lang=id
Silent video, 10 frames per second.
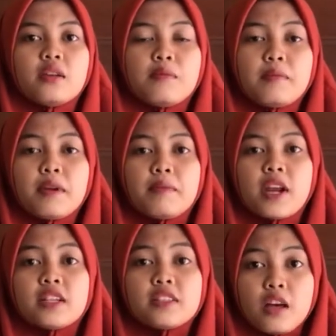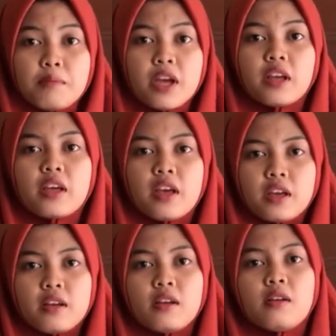merasa bangga
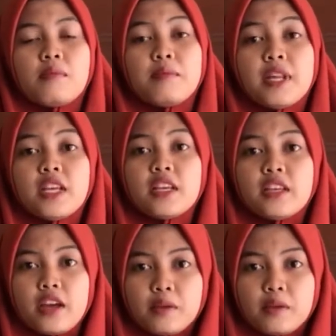memilikinya